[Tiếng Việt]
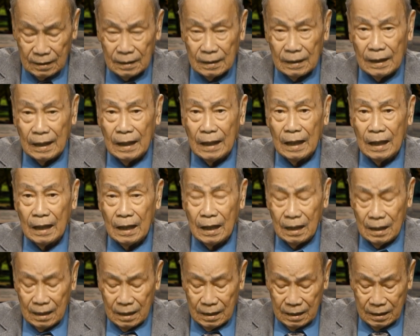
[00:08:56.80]
là
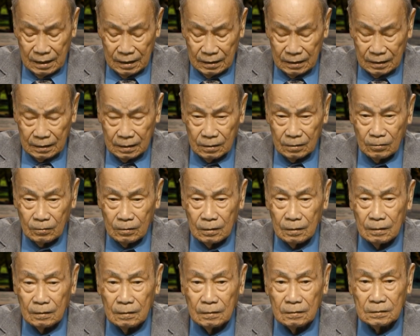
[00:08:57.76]

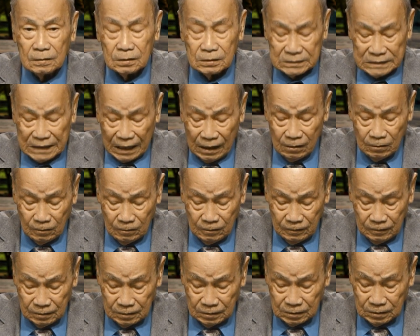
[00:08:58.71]
xã
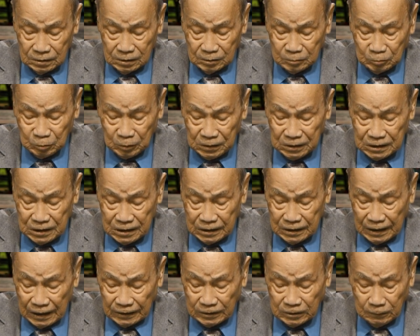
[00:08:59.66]
hội, thưa quý vị,
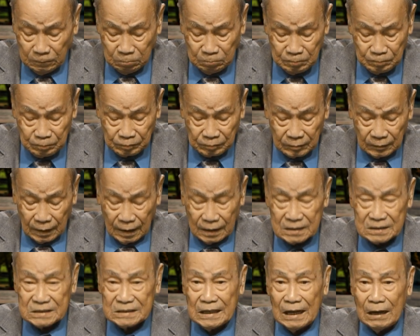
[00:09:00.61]
đã giúp
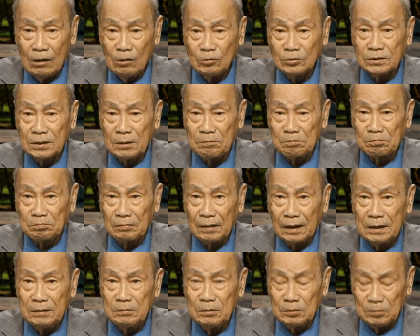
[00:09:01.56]

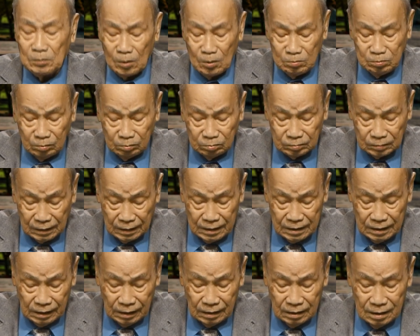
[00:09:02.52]
674
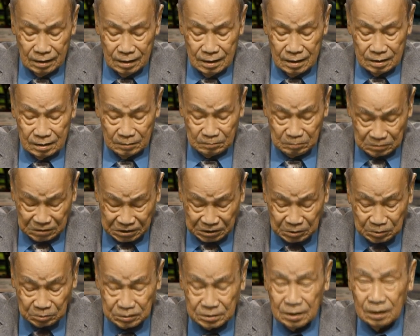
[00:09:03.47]
tỷ
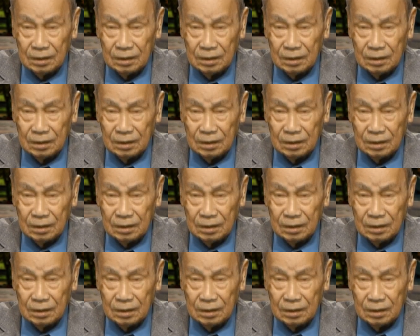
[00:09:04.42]
triệu